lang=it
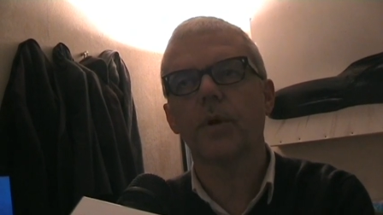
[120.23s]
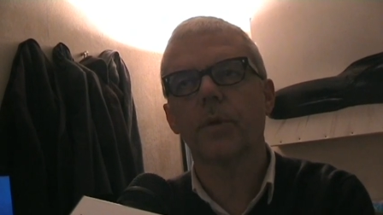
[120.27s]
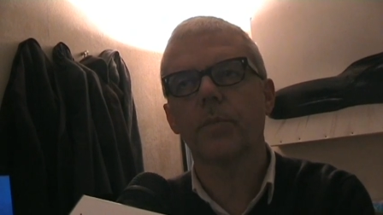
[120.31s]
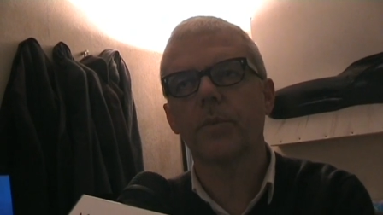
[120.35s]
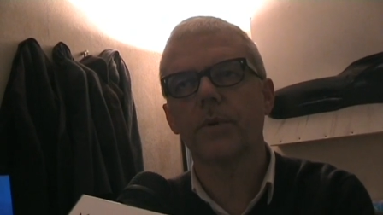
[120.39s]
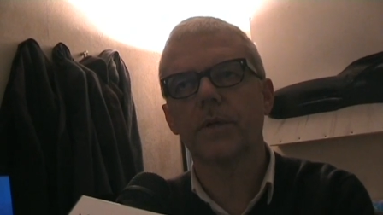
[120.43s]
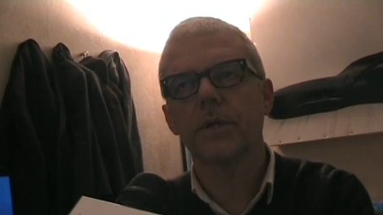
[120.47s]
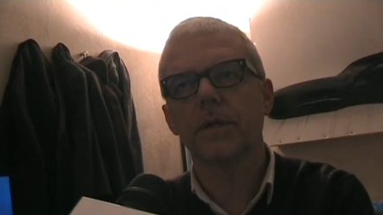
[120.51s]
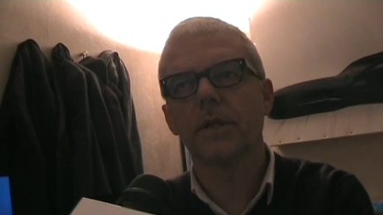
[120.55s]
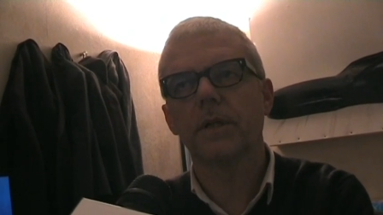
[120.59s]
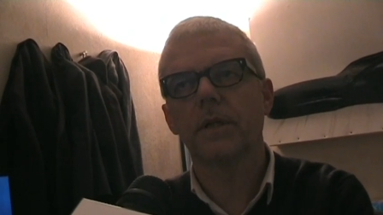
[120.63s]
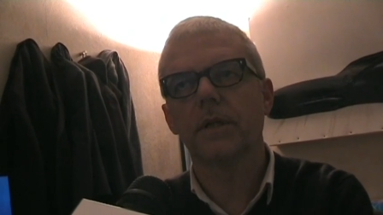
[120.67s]

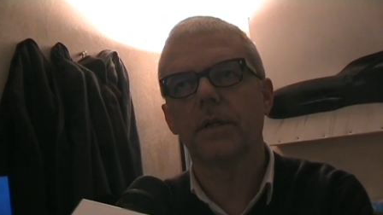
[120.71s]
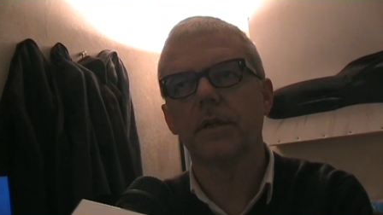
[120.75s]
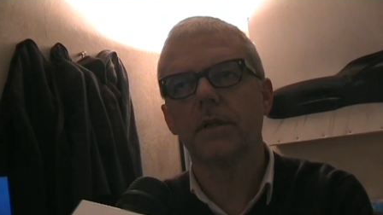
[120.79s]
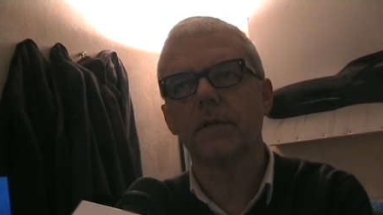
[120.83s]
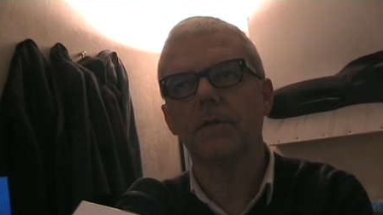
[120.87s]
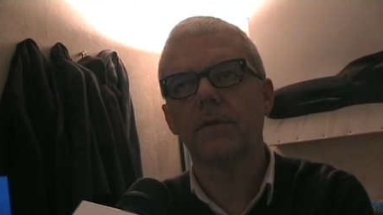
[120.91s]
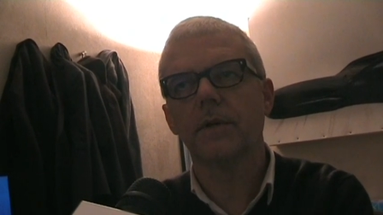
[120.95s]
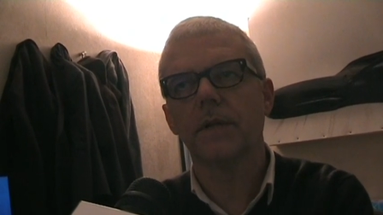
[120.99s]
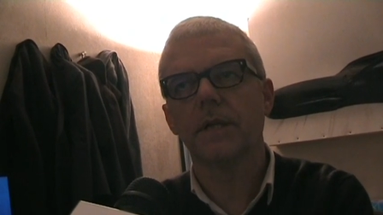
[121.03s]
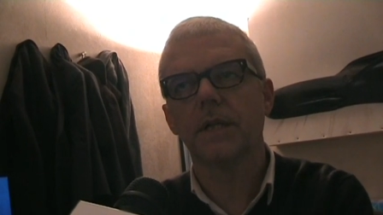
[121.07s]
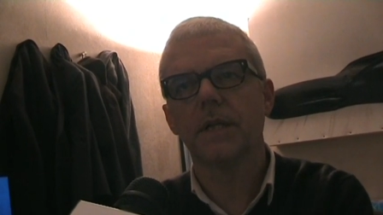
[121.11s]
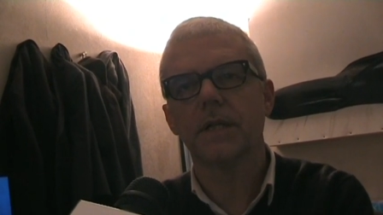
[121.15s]

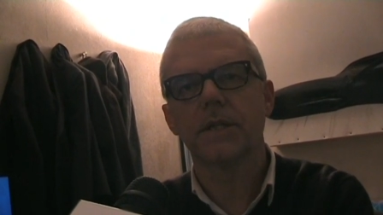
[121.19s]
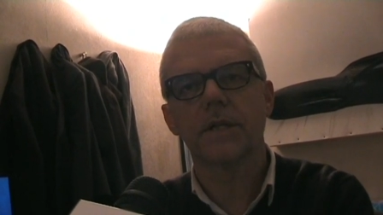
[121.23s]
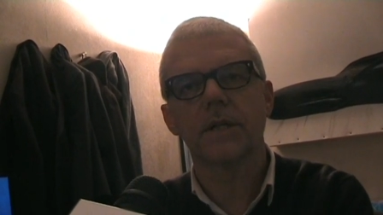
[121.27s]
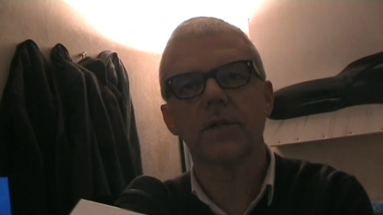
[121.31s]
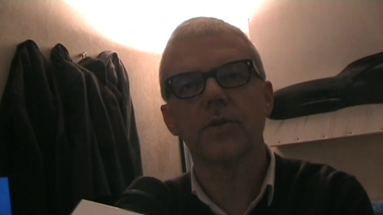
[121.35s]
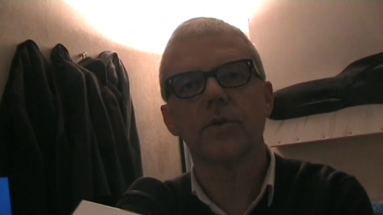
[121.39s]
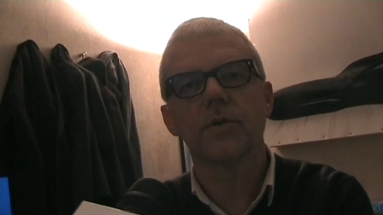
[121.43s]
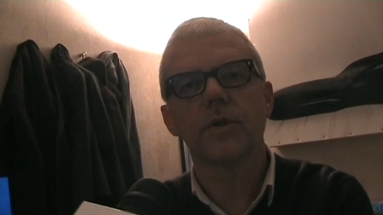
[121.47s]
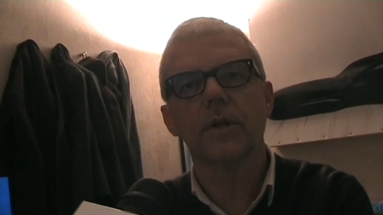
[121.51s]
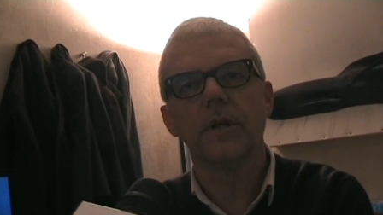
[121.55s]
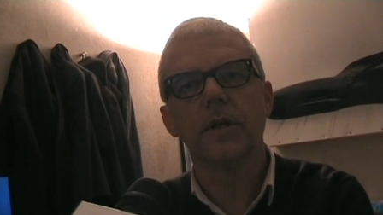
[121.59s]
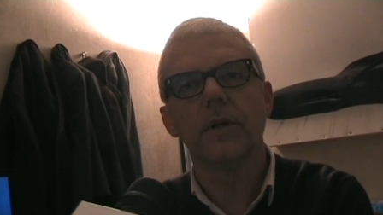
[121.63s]
rappresentativa del
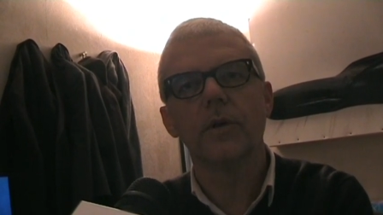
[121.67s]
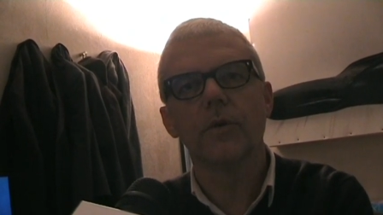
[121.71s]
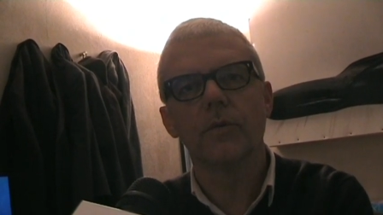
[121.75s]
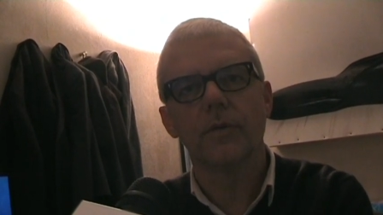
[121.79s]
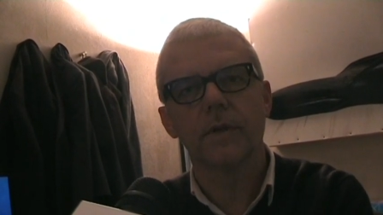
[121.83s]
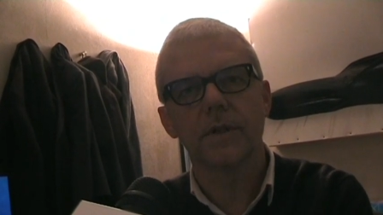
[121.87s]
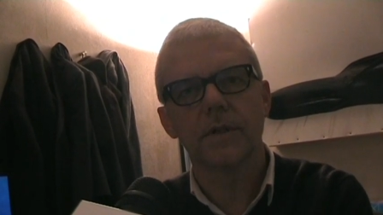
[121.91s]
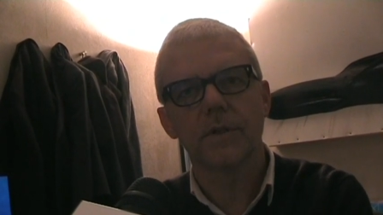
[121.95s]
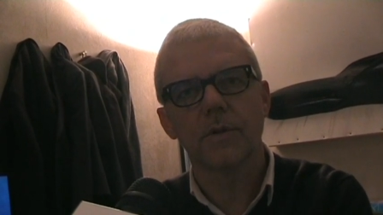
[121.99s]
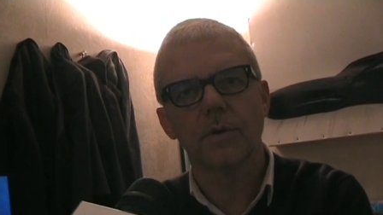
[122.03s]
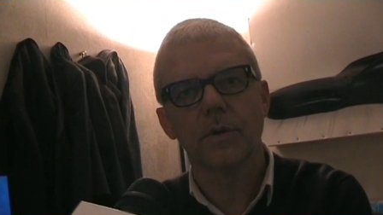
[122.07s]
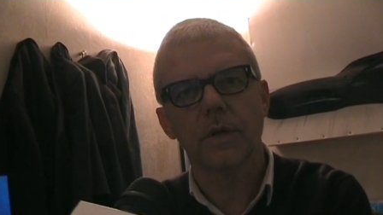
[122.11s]
senso
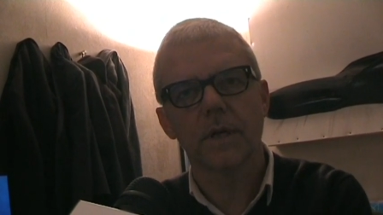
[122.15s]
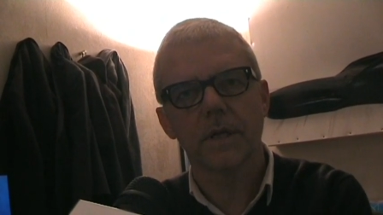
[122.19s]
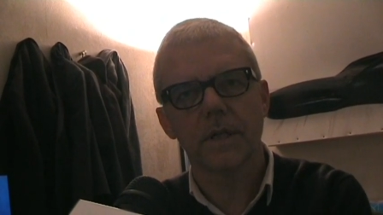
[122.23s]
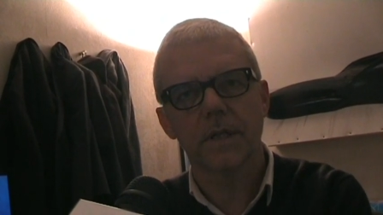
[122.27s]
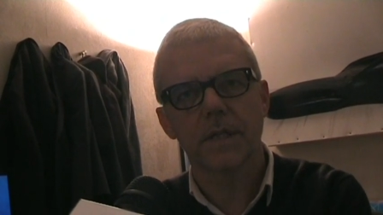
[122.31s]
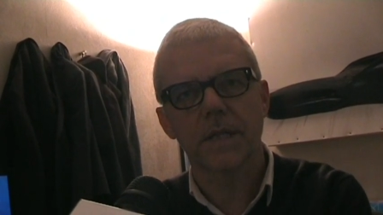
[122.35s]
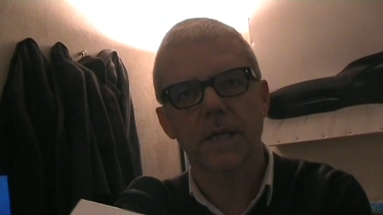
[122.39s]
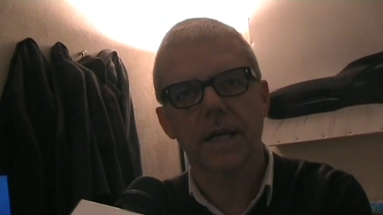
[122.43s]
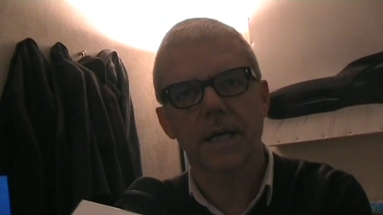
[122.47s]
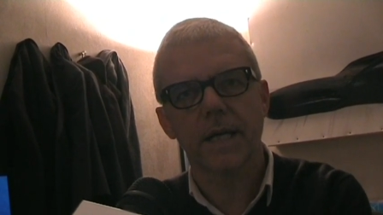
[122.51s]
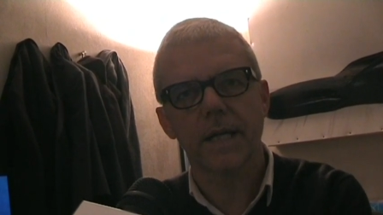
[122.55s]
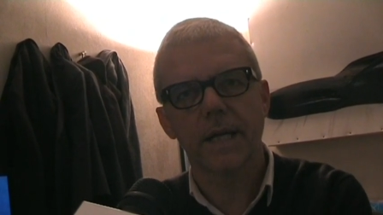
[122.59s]
dell'innovazione che
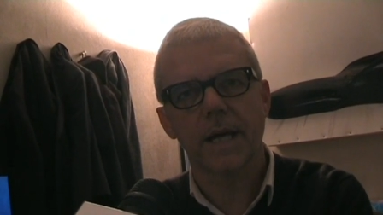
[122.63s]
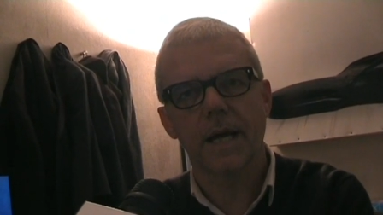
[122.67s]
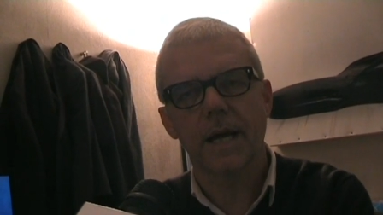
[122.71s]
Sky